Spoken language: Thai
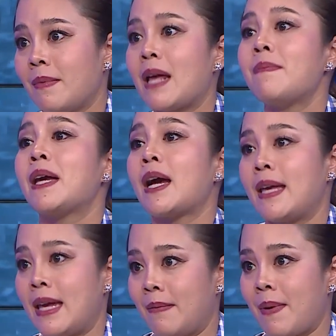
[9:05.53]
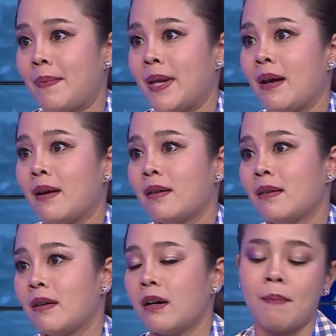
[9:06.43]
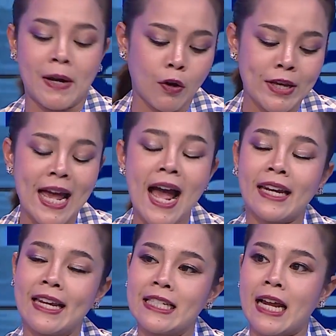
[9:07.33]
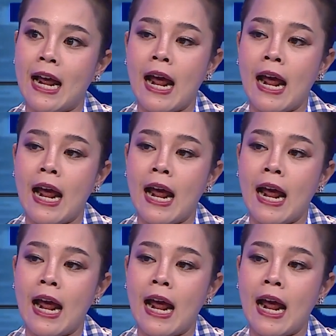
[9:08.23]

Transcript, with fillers: ไม่ให้มีใครเห็นแบบเนี้ยเออมันก็ยากที่จะ